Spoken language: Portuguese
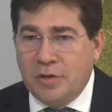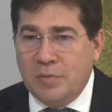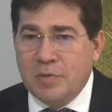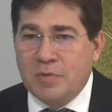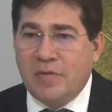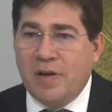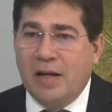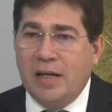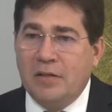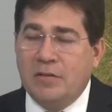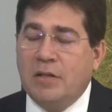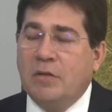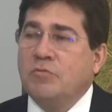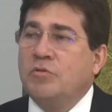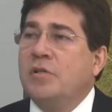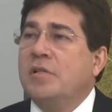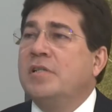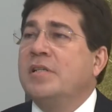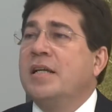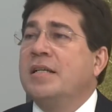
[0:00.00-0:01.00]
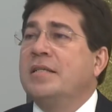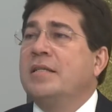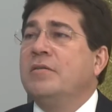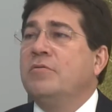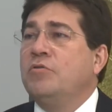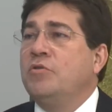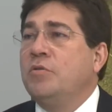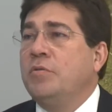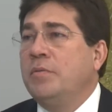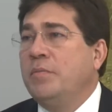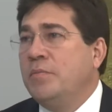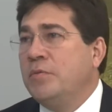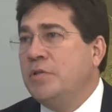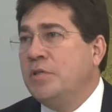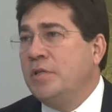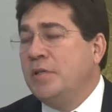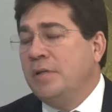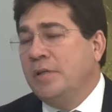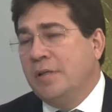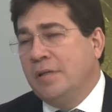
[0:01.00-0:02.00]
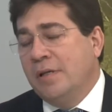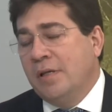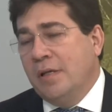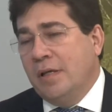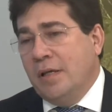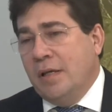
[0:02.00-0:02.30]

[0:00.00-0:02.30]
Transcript: estamos falando da utilização de, de,